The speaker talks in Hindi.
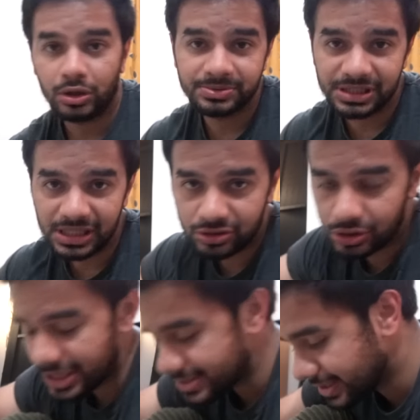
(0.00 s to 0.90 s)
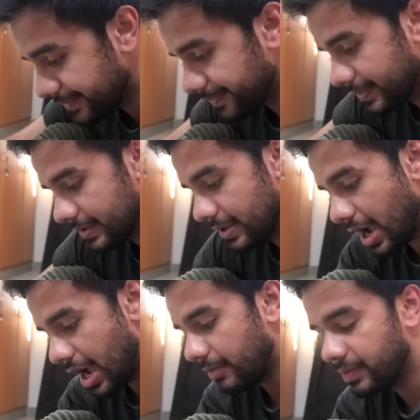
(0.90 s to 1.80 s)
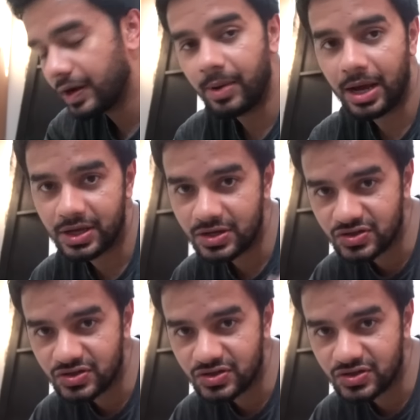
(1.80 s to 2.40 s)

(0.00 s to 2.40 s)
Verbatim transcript: तो अब सीन्स कुछ ऐसे हैं कि आपका भाई है